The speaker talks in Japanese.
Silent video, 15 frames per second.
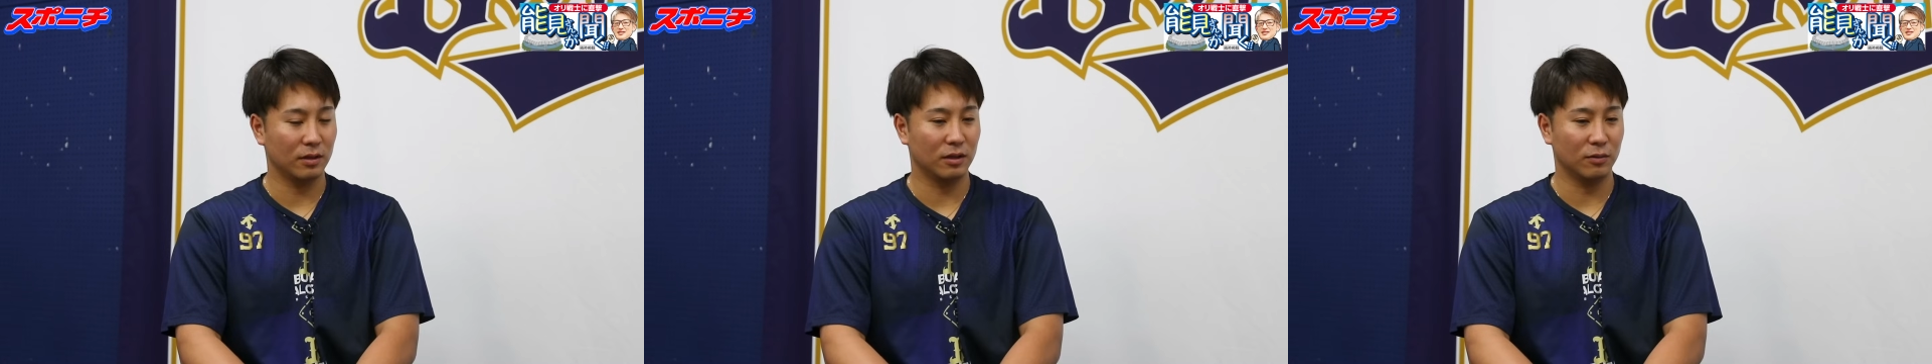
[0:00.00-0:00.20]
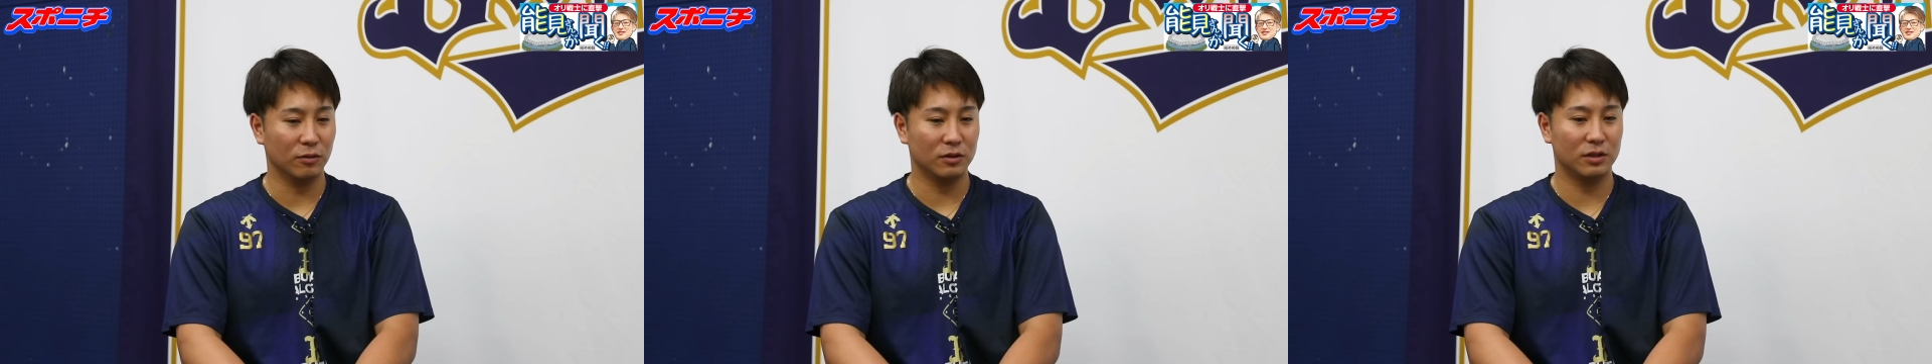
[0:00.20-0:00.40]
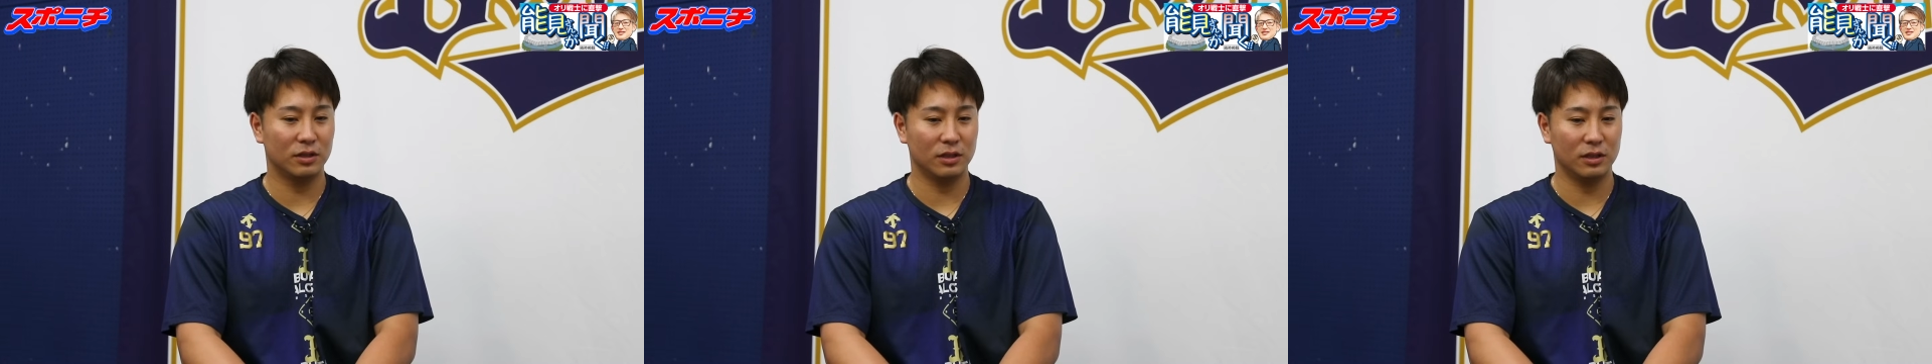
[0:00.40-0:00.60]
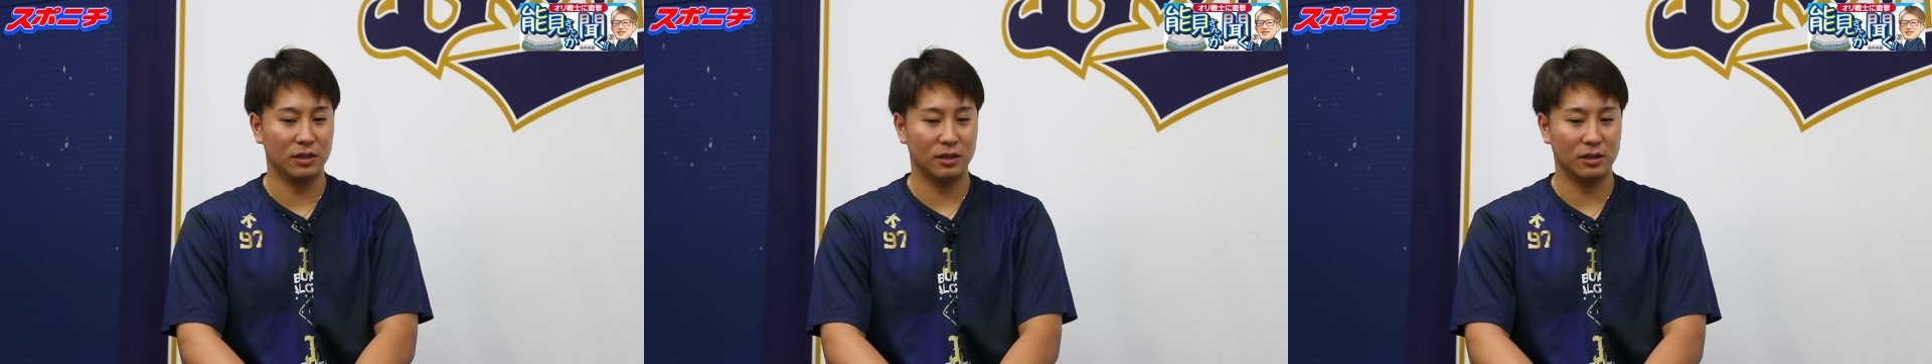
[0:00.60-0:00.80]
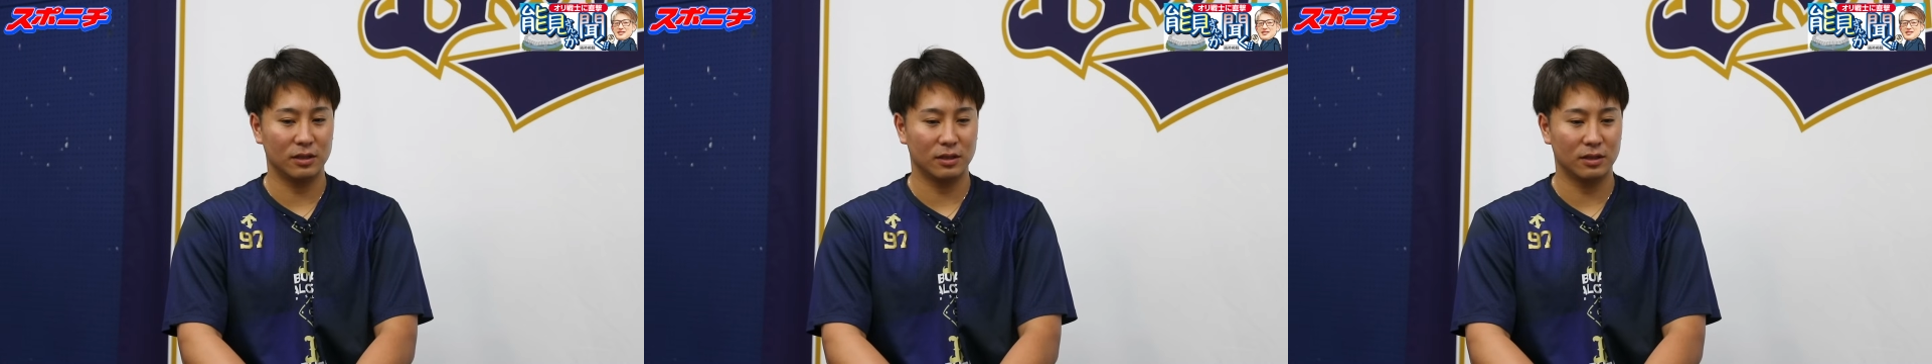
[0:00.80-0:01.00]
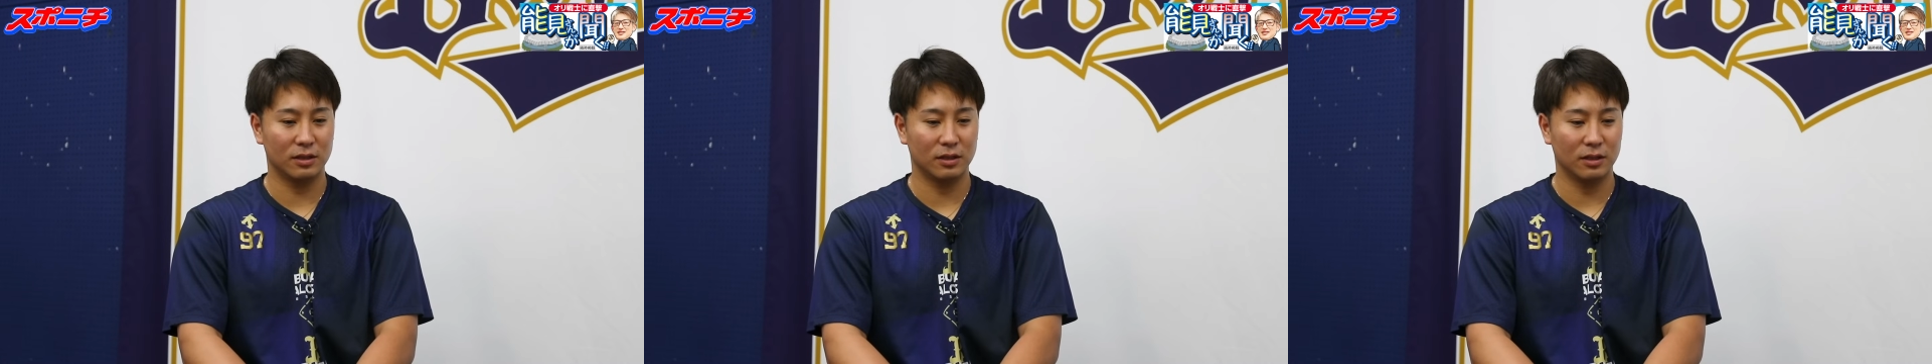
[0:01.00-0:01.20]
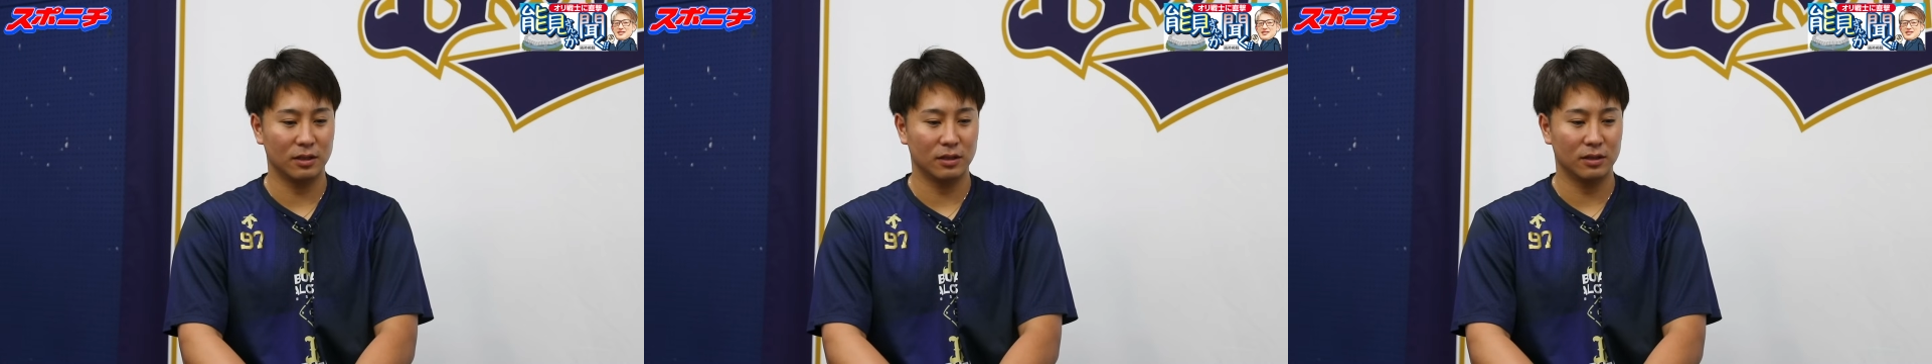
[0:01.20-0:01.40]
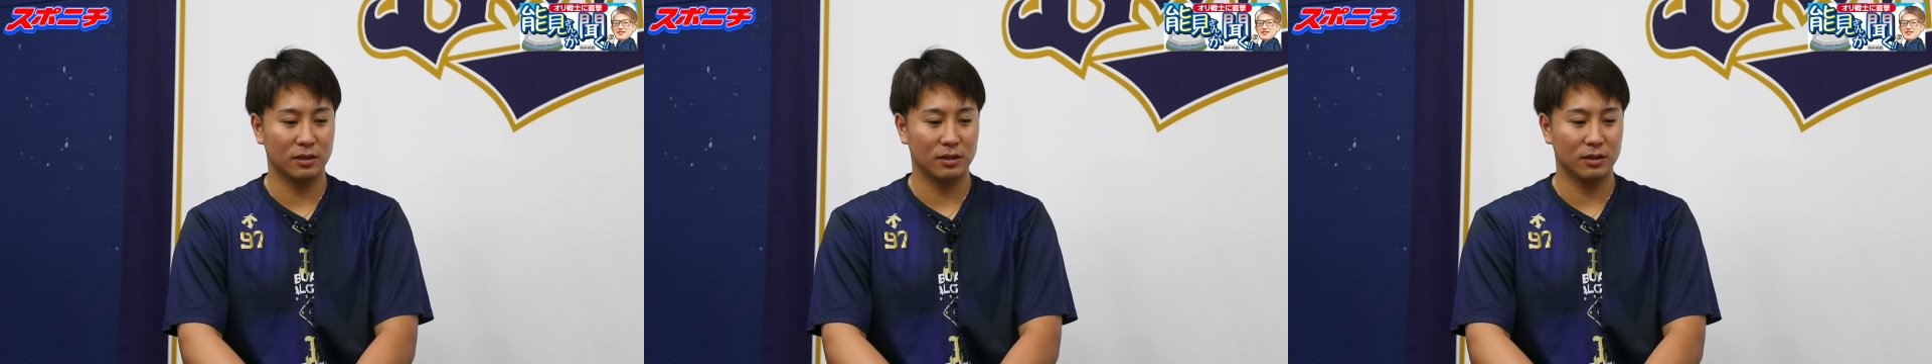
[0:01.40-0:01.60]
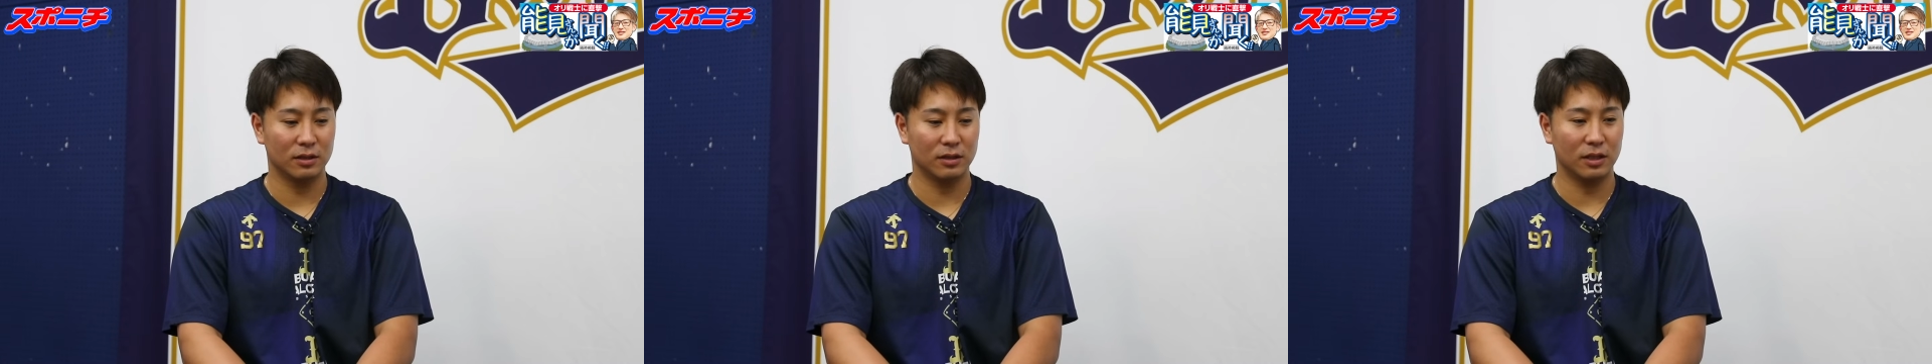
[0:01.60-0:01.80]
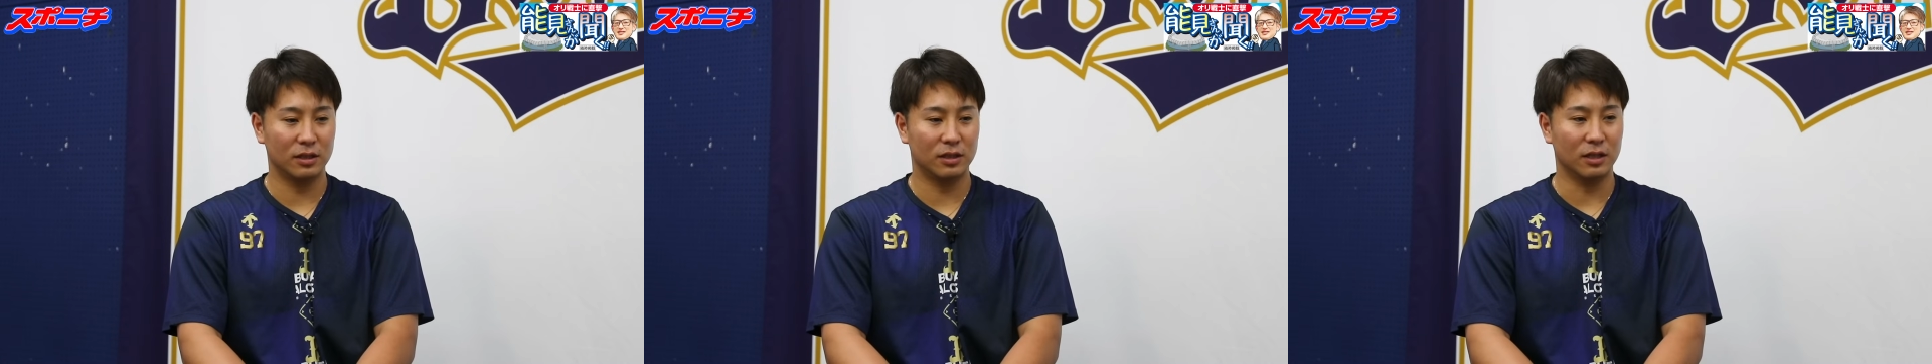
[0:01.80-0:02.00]
気持ち
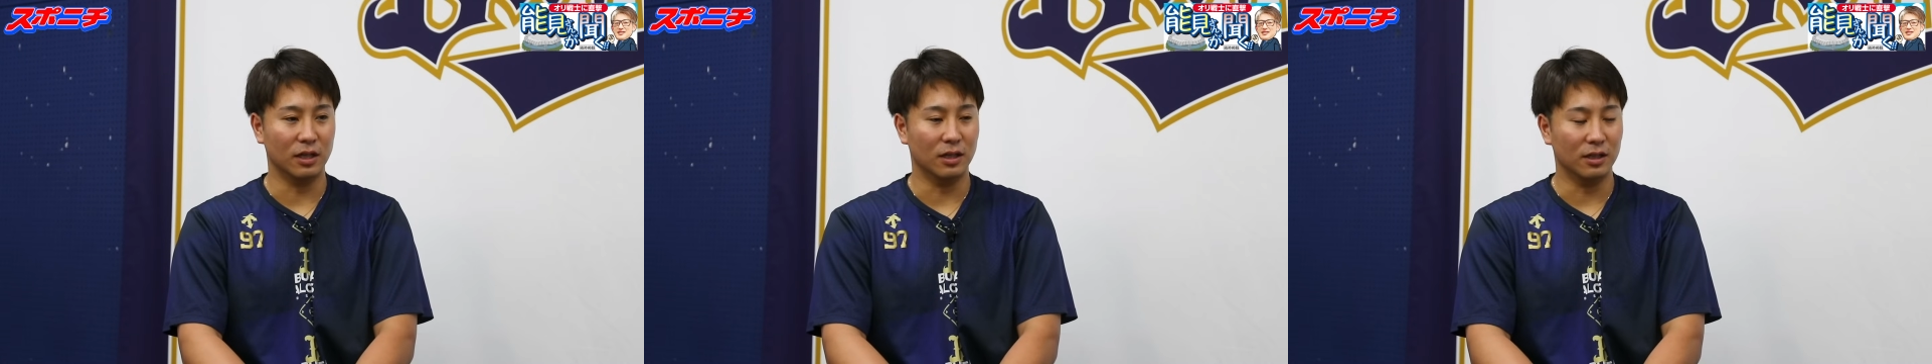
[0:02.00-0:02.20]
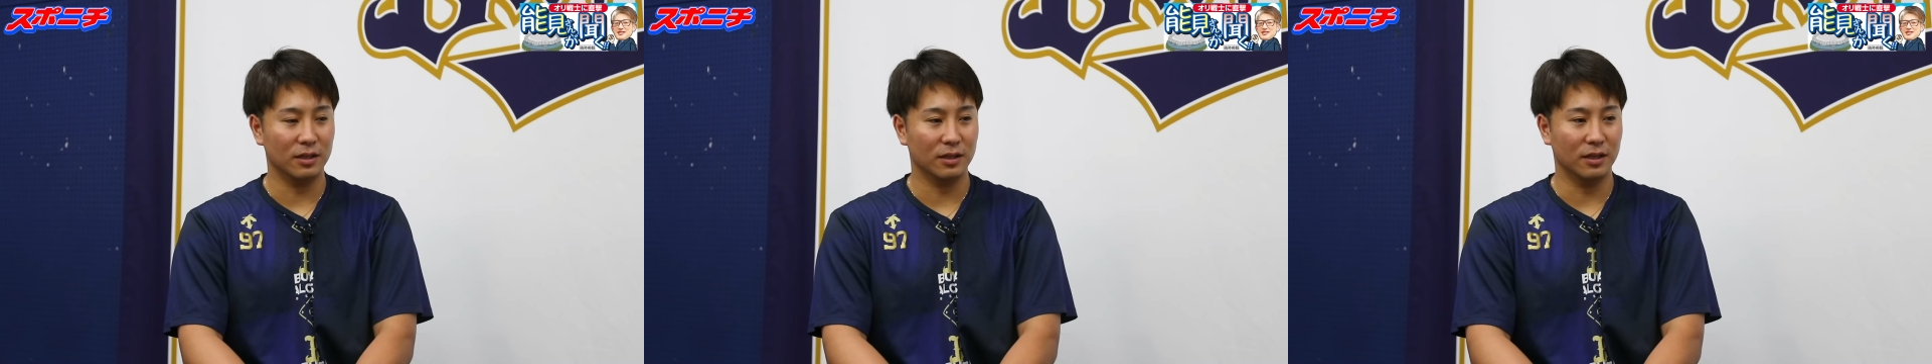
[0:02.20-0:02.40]
でしか